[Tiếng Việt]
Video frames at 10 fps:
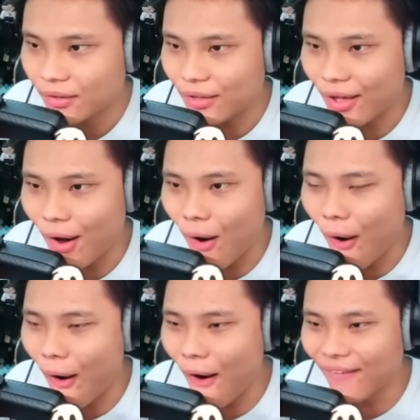
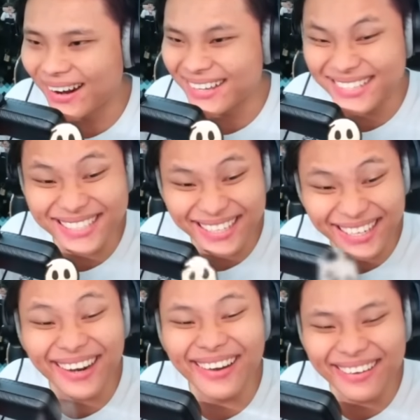Yo, let's
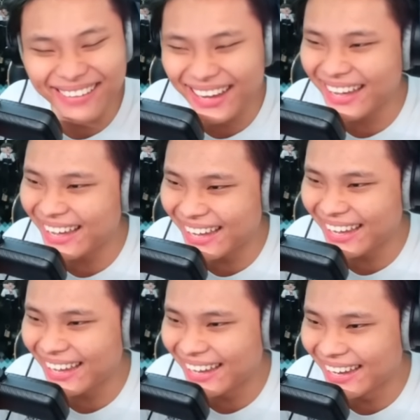go
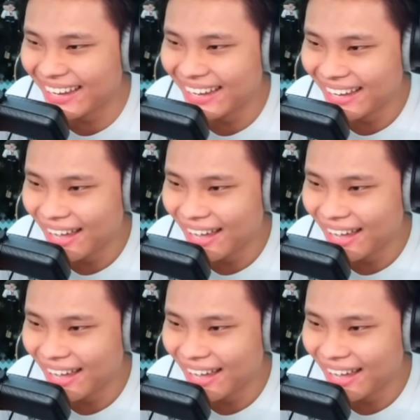baby.